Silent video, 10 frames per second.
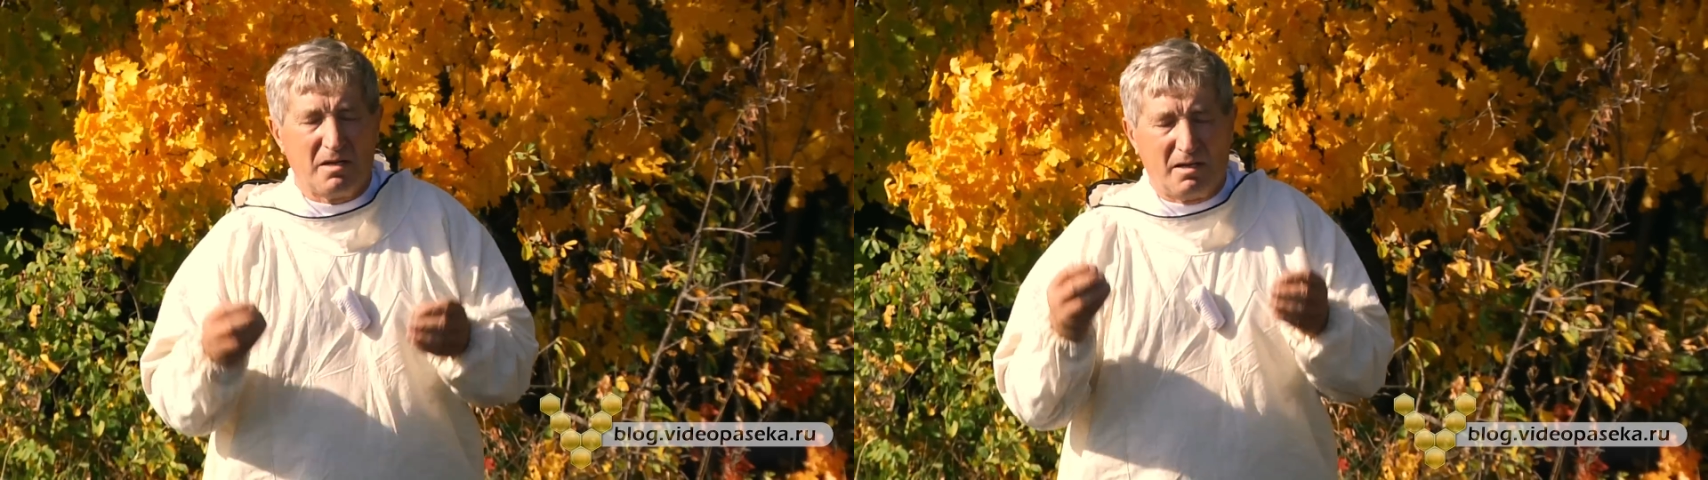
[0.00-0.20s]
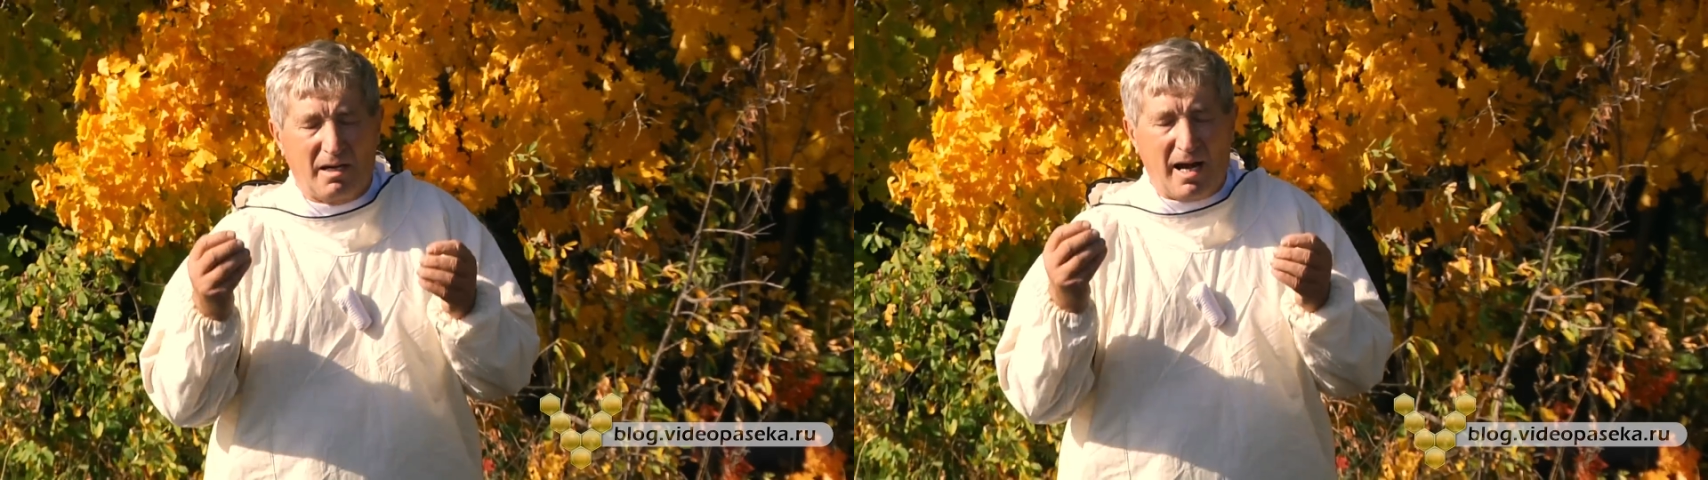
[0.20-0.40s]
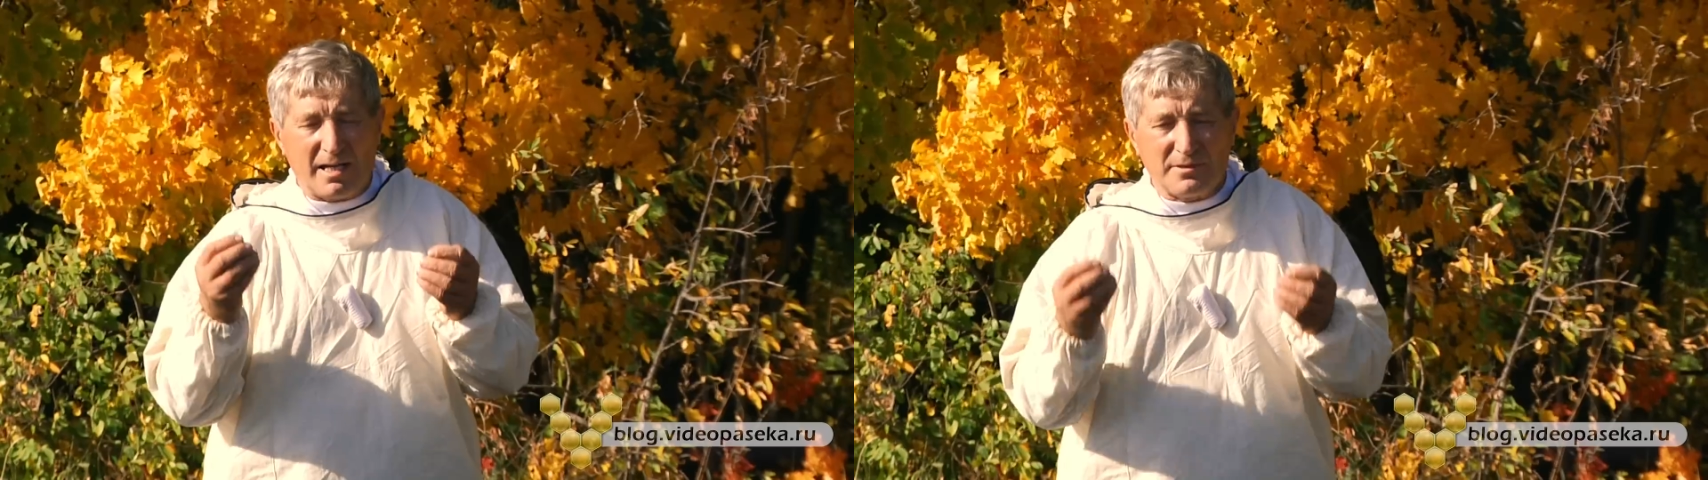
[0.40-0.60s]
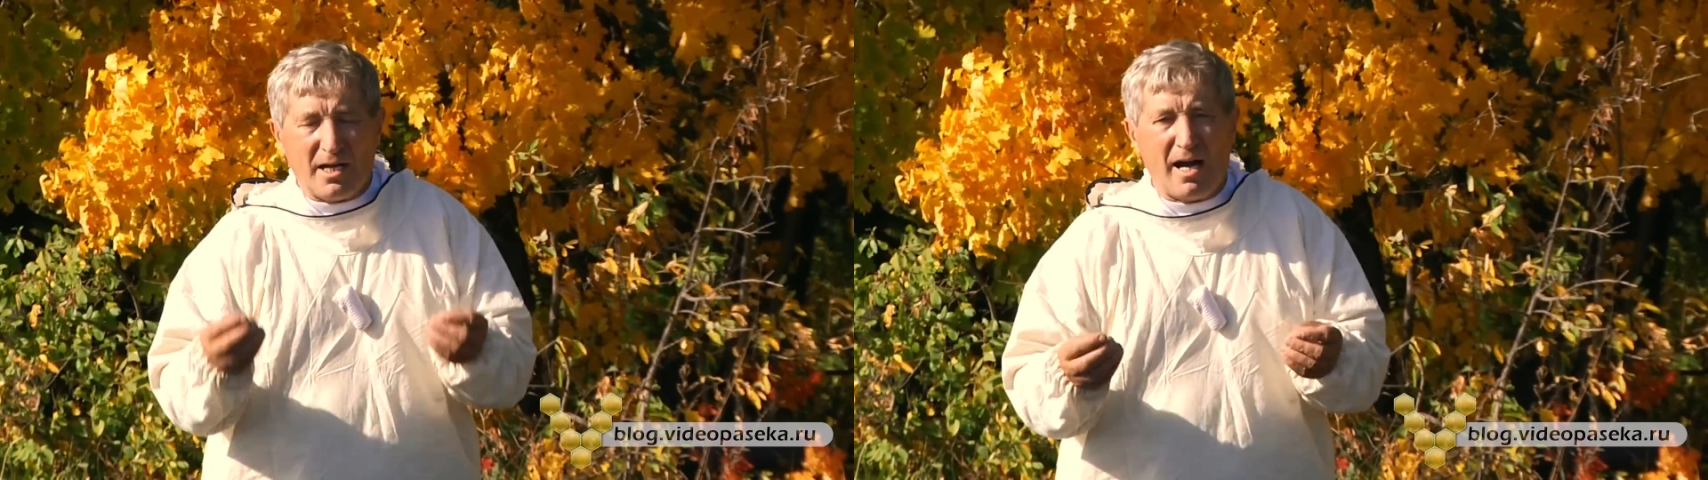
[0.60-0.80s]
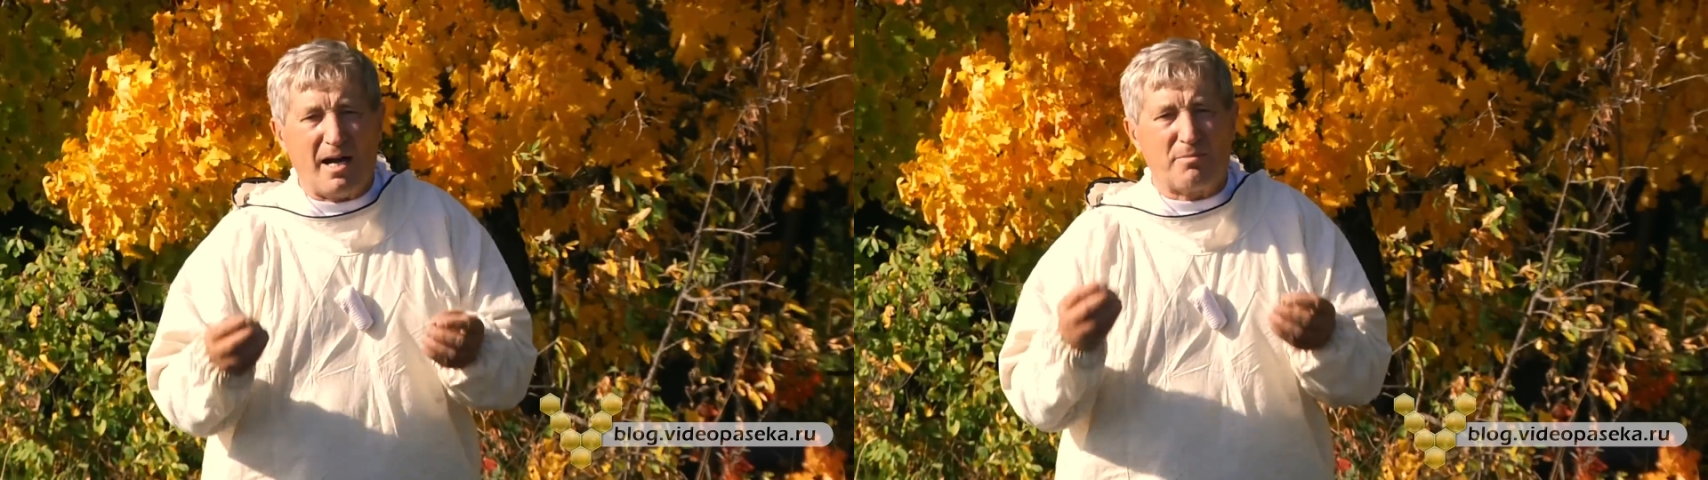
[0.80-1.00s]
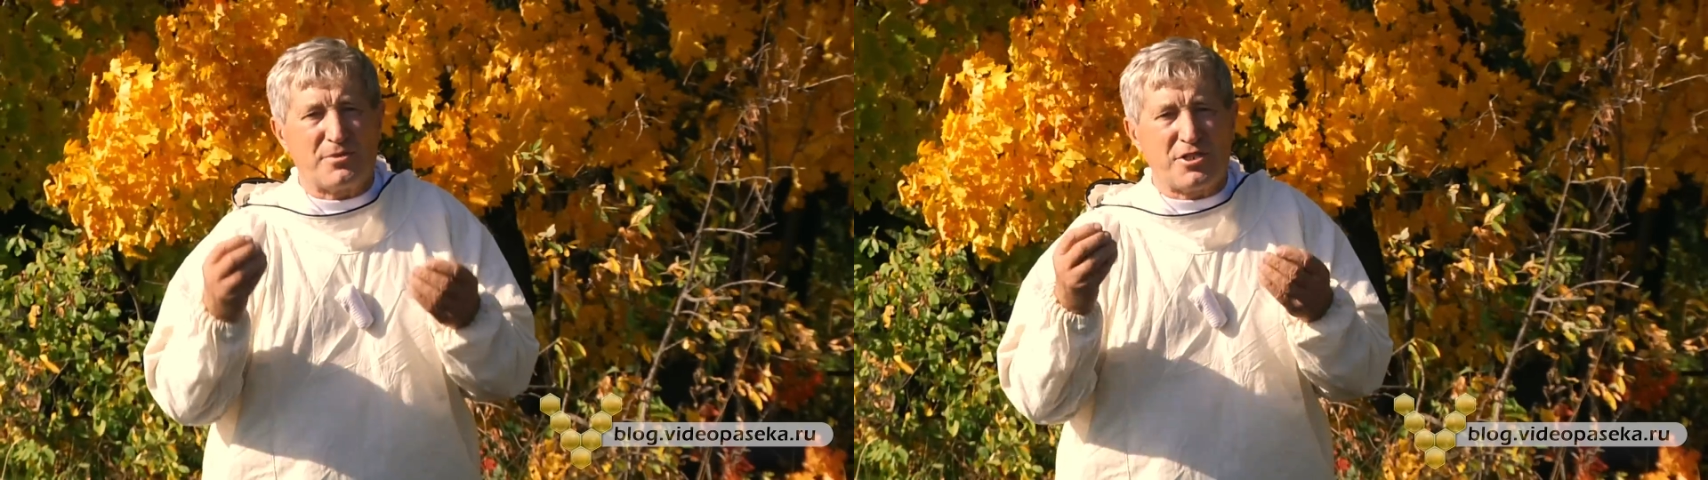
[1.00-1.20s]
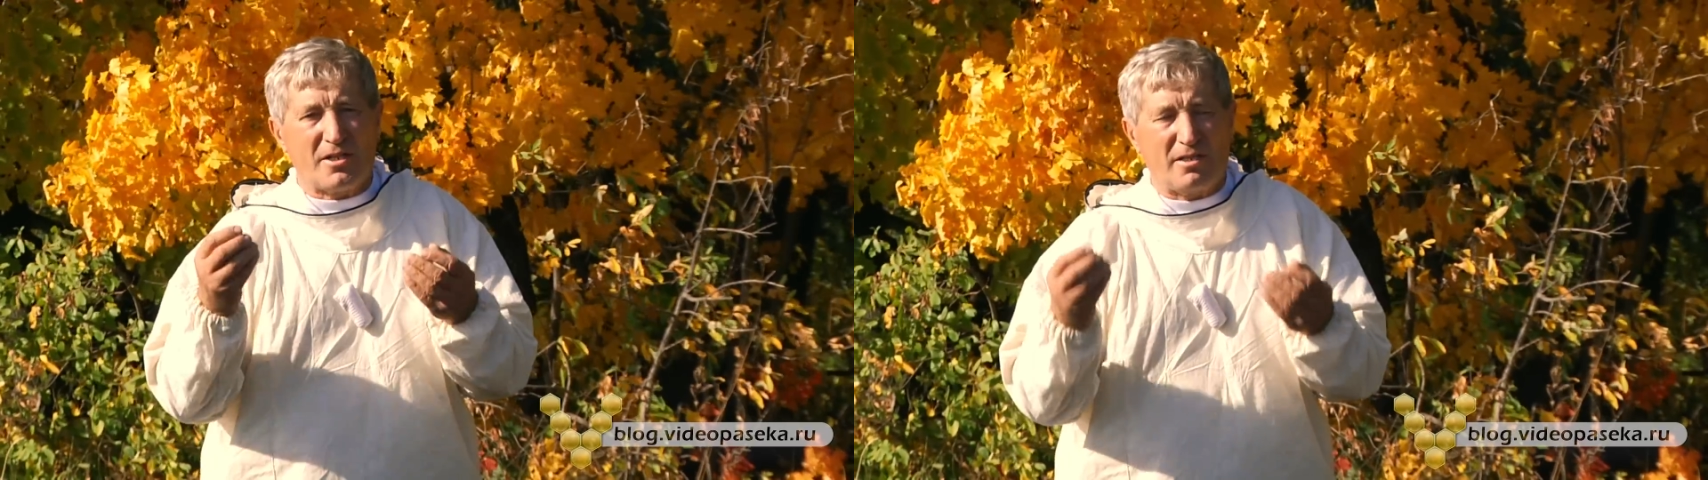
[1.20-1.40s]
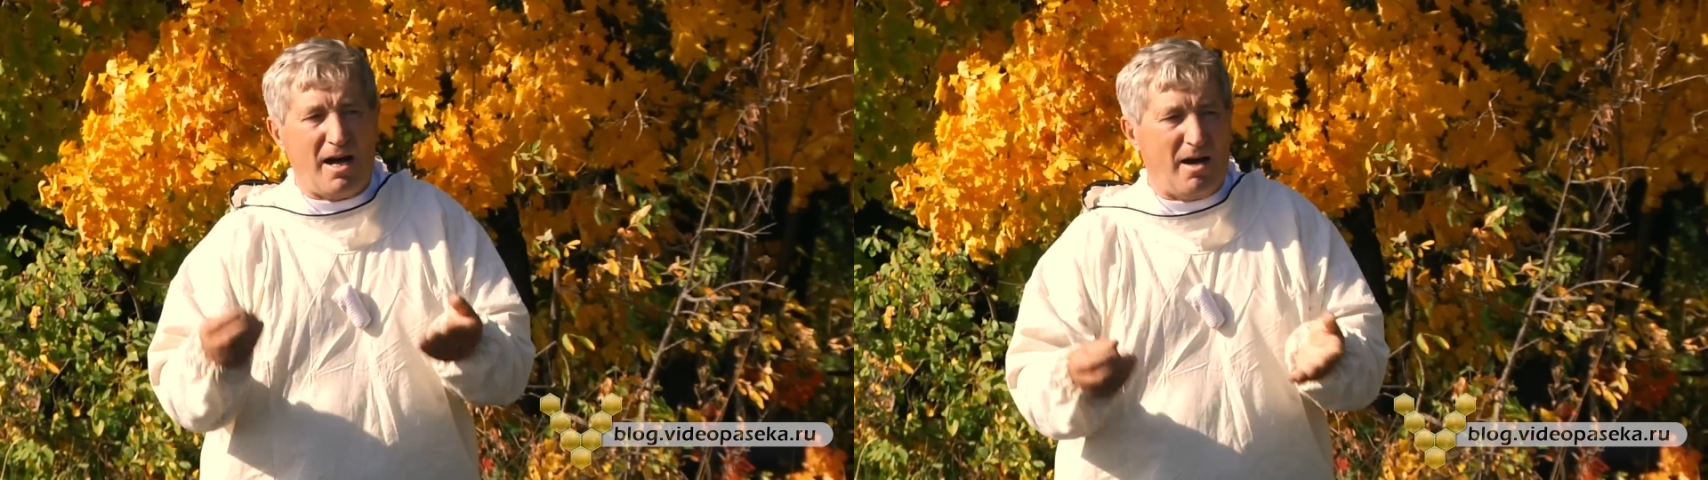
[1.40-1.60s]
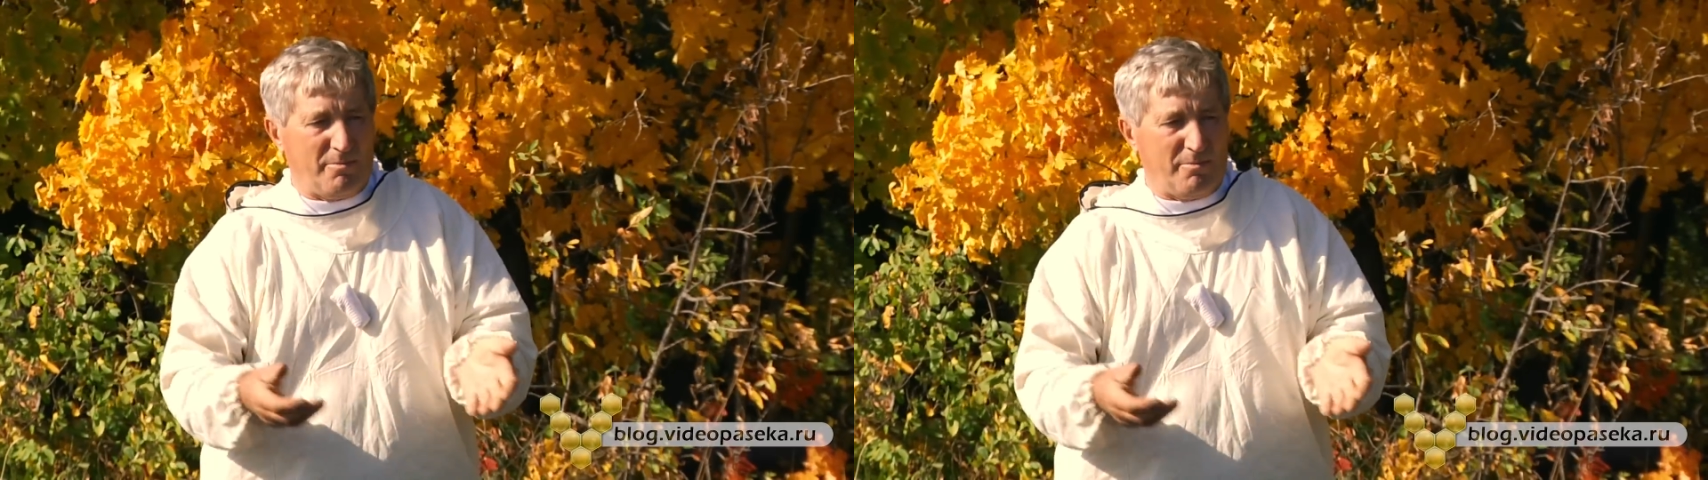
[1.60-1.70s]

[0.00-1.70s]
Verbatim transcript: Когда пчела